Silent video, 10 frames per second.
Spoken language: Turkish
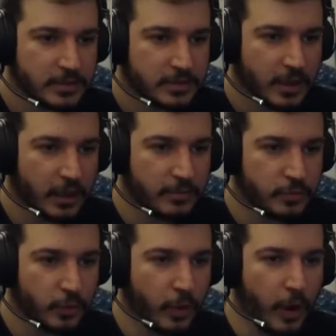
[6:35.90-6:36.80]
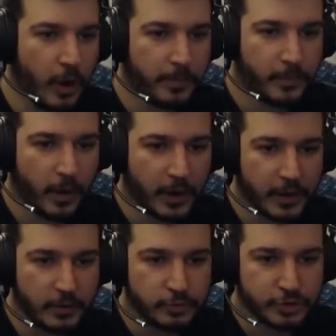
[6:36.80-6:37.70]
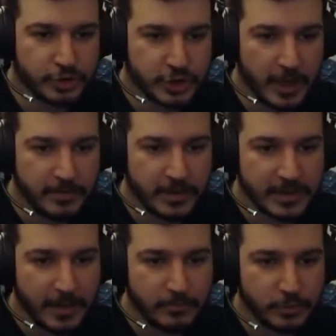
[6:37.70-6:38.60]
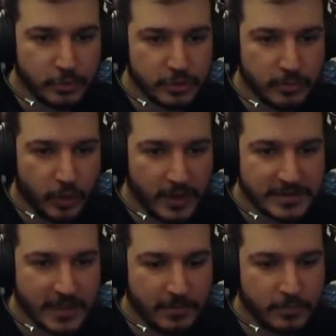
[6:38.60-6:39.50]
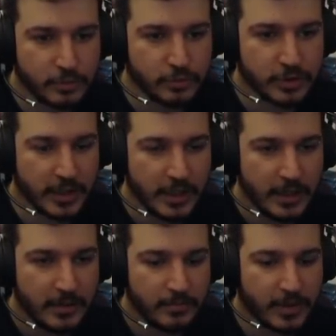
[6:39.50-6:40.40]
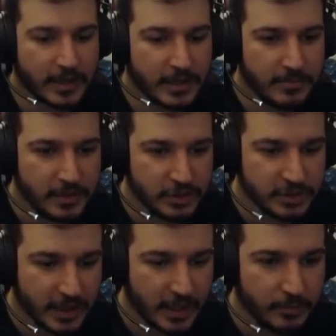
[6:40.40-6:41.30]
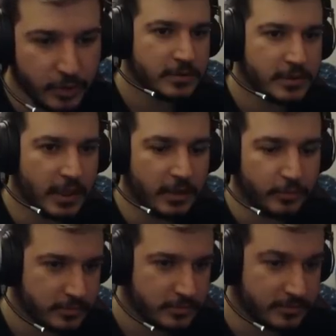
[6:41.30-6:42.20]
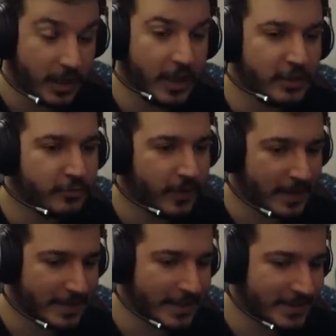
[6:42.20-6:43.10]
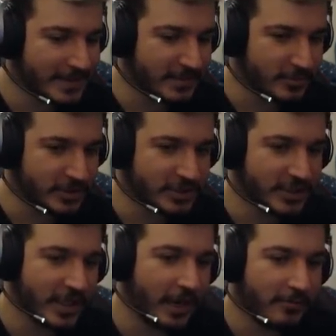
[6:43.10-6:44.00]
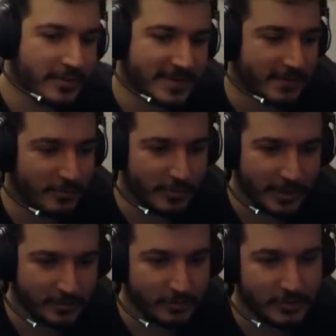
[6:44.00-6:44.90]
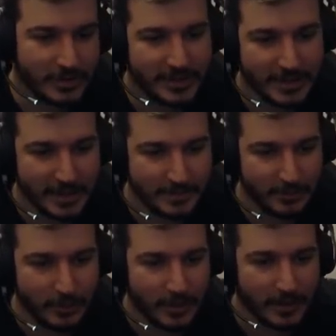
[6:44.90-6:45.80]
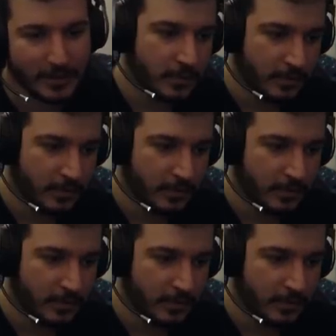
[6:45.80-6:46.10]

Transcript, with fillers: Dalmayın. Hop araya 3 kişiye birden bir ulti muazzam bir ulti. Bırak lan beni Cenk. Gel lan buraya. Gel lan buraya. Dağılıyor fark ettiniz mi? İç içe gelmek istemiyorlardı. Ulti yiyeceklerini biliyorlardı.